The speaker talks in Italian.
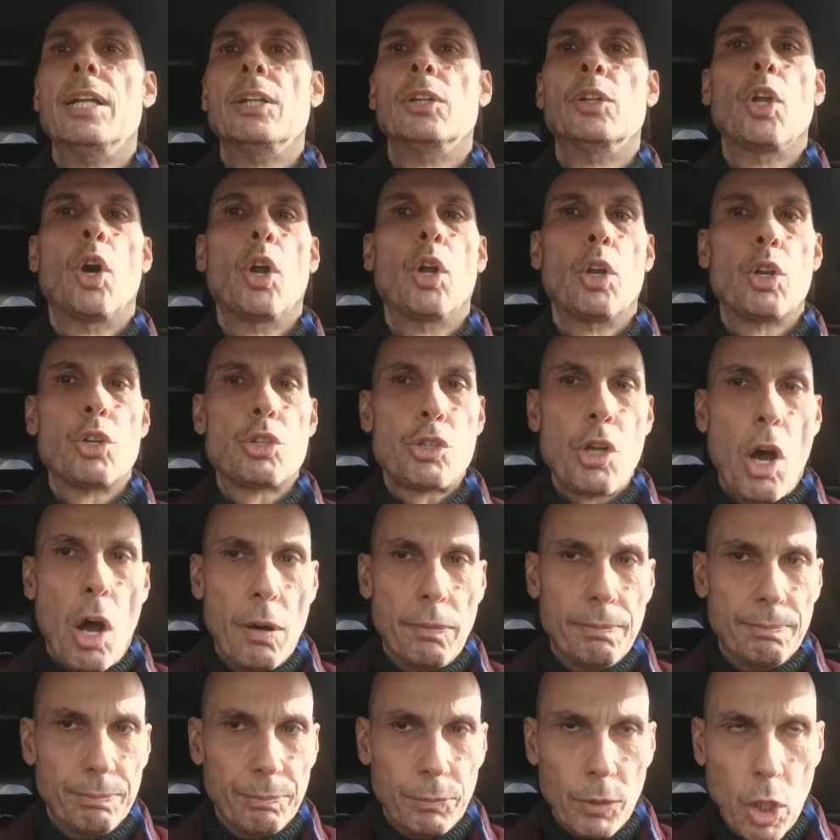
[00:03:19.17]
non lo so,
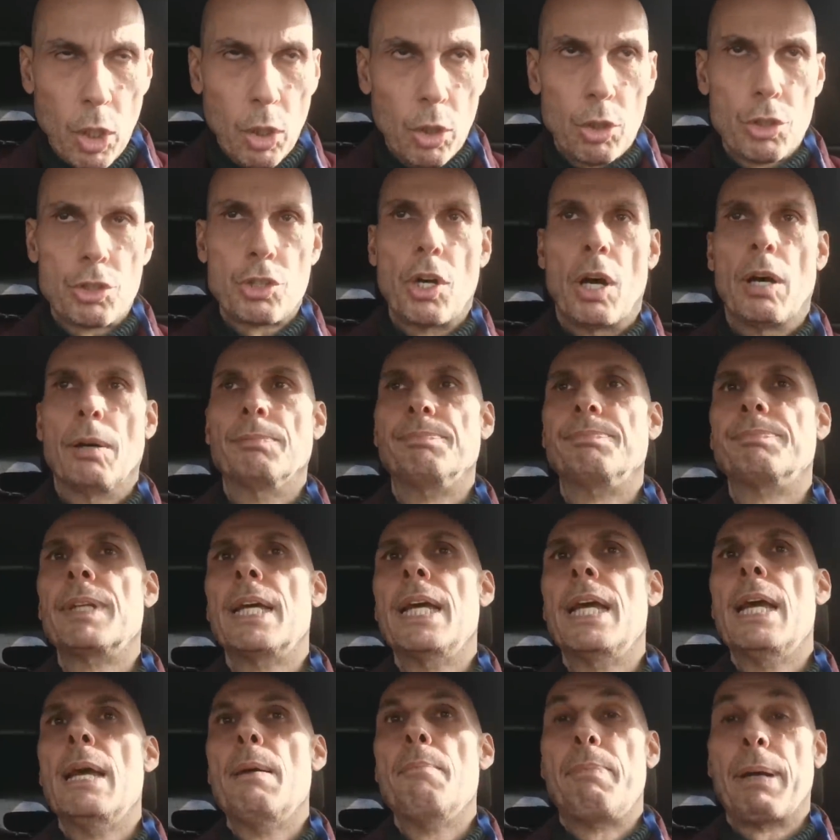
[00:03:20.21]
non lo so.
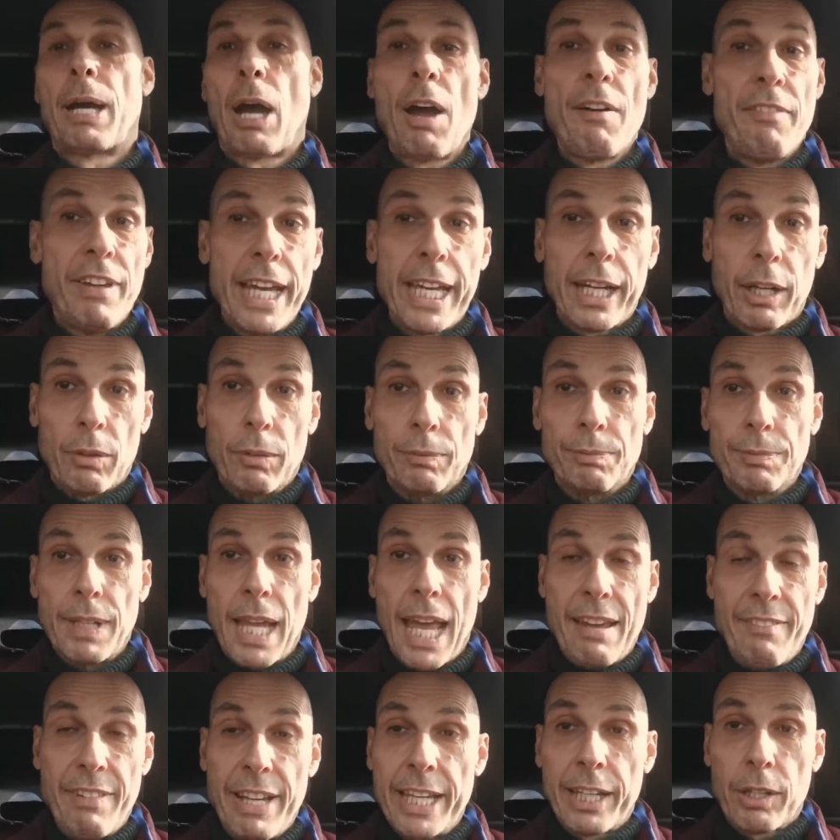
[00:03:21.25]
Però è vero,
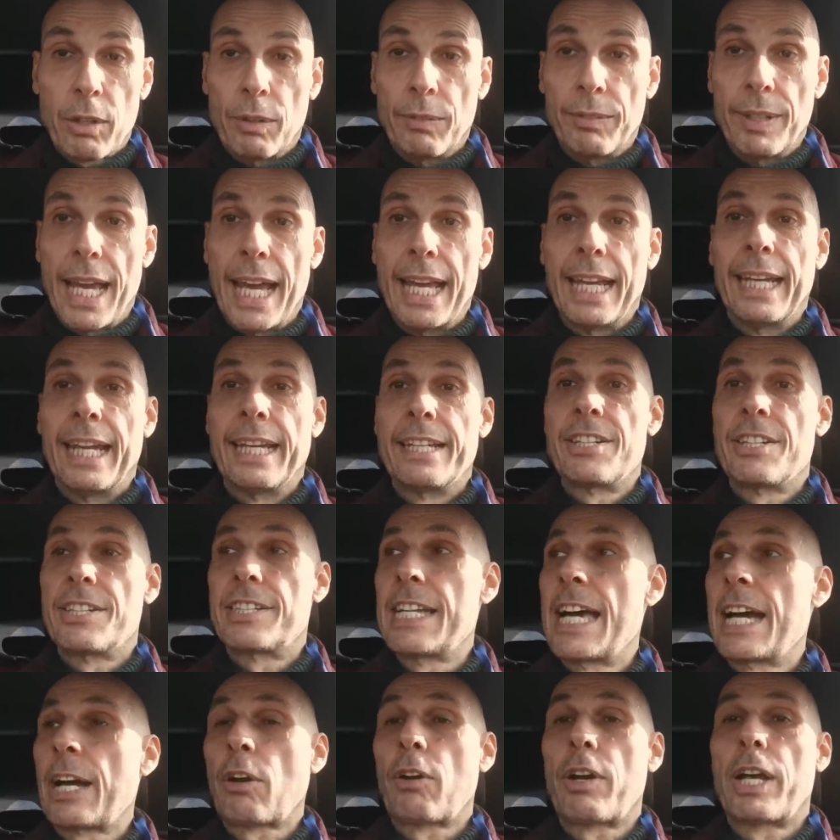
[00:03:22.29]
è vero, è
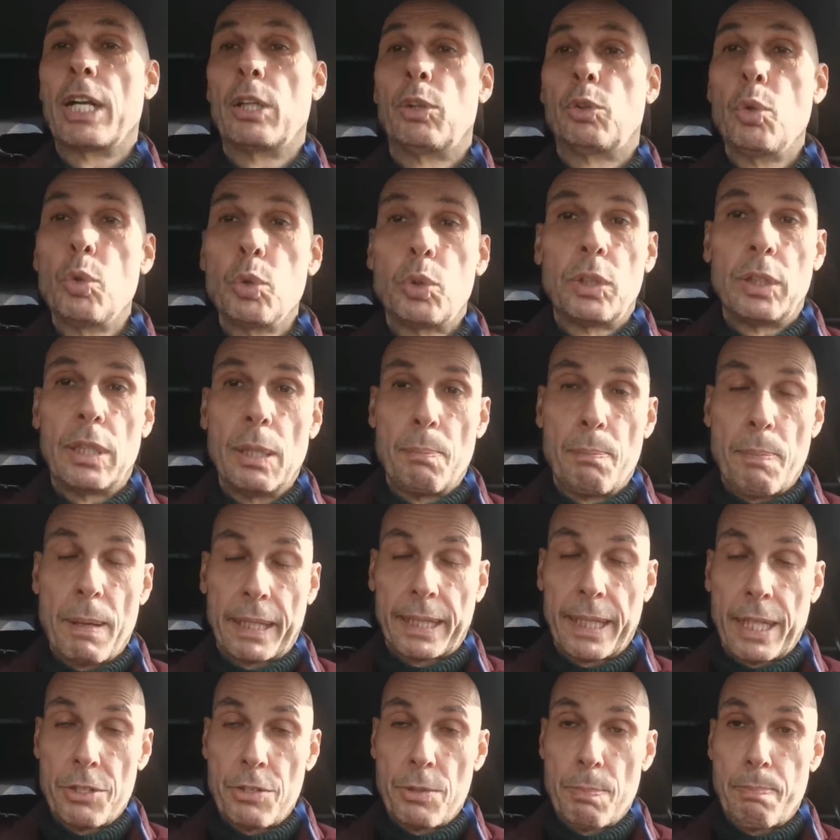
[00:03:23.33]
necessario che tutti
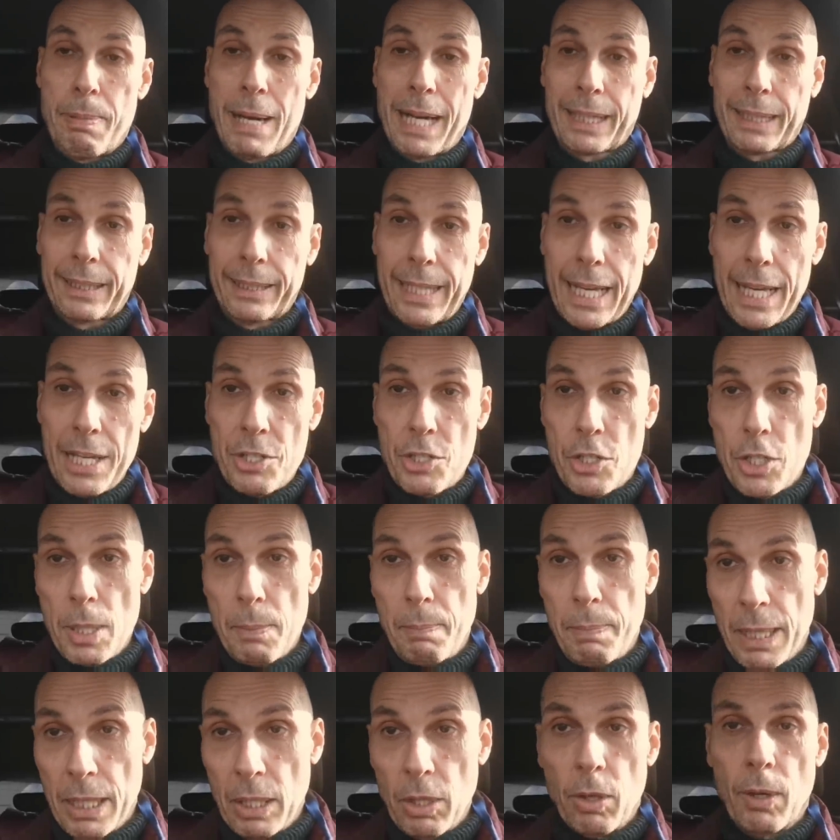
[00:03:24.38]

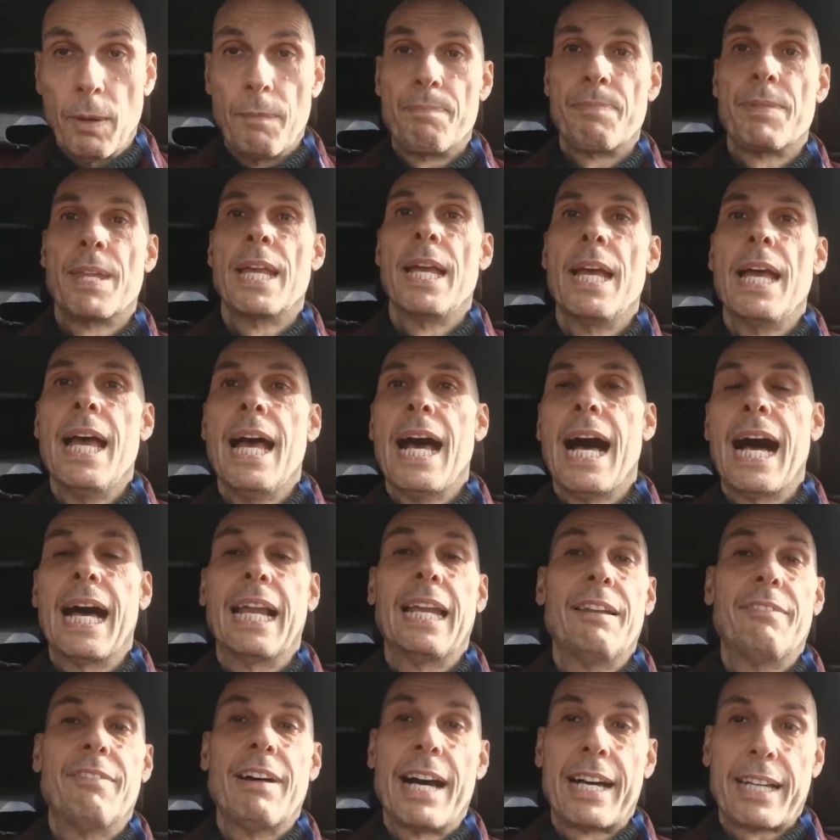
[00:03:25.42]
partecipino
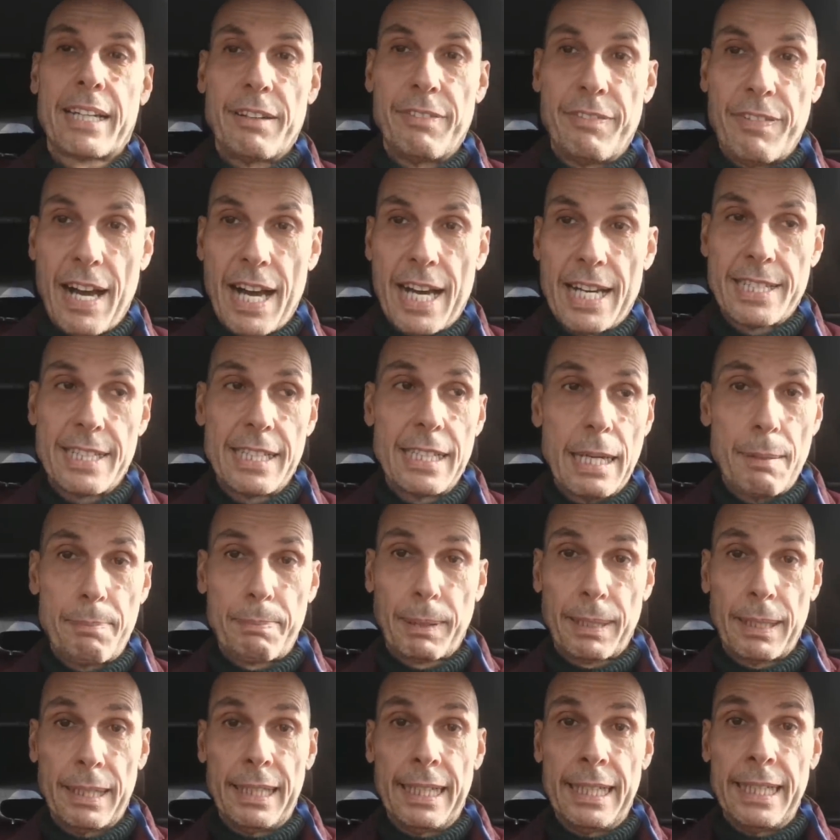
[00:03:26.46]
alle varie fasi,
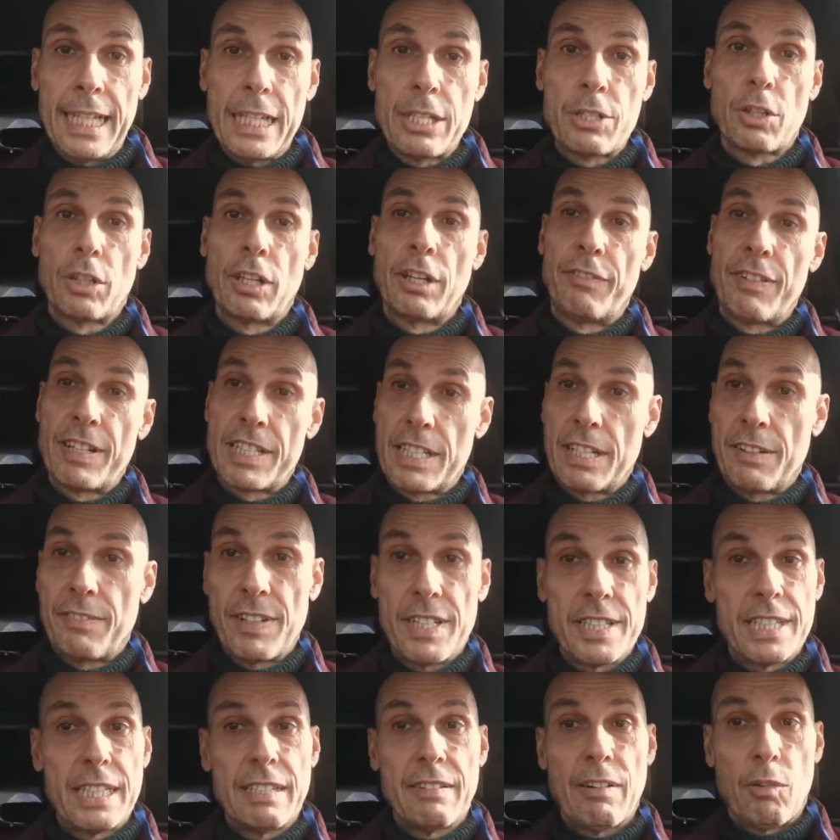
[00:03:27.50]
l'inizio della fase
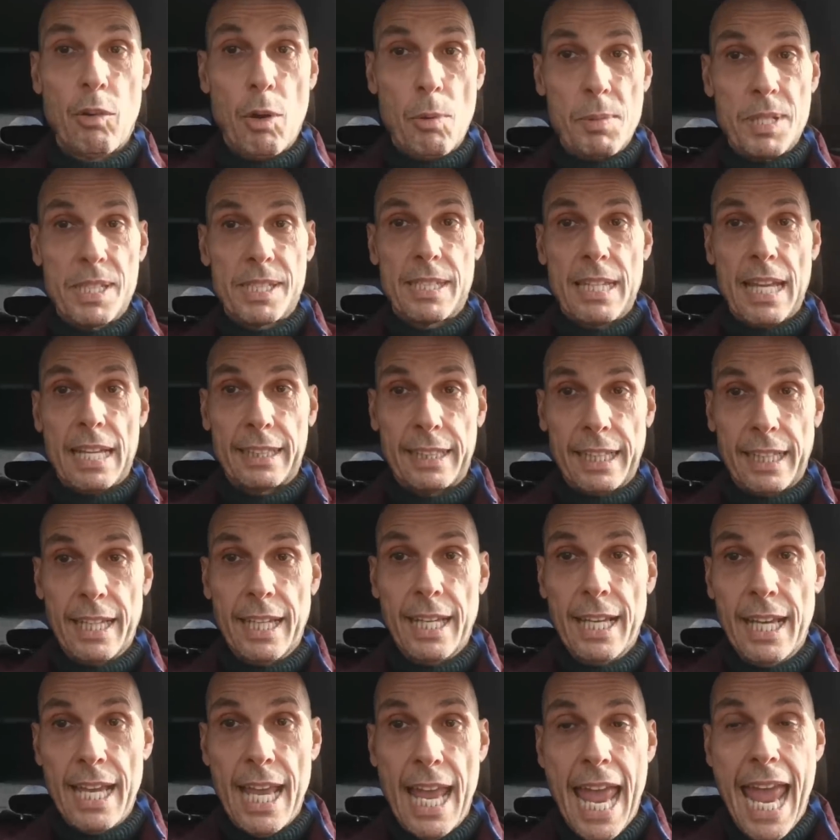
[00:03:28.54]
difensiva voi mi insegnate
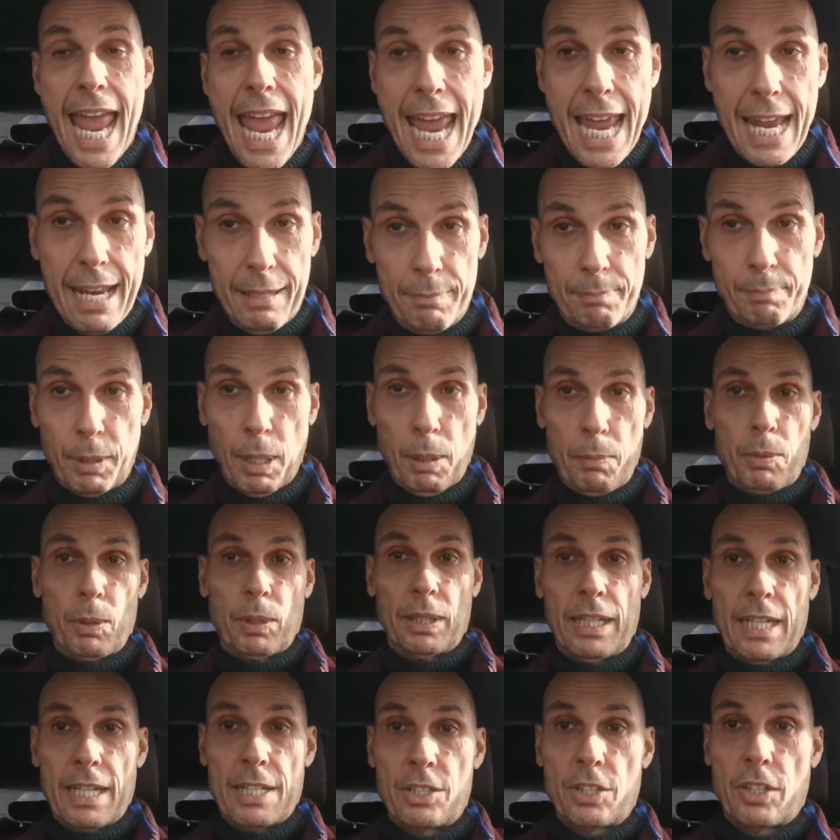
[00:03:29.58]
è proprio
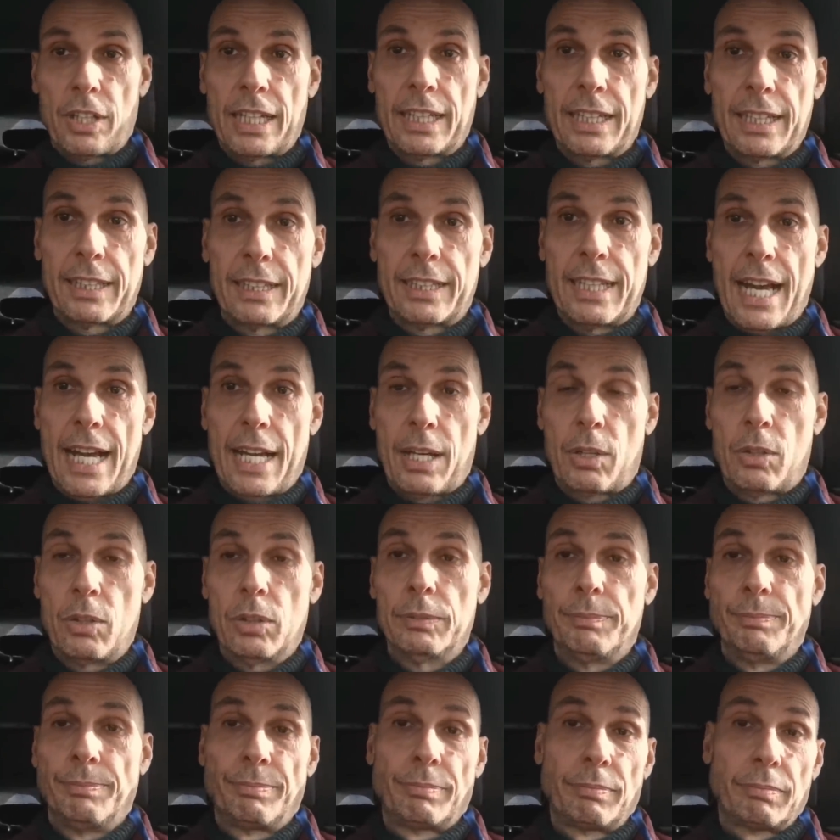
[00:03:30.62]
nella zona d'attacco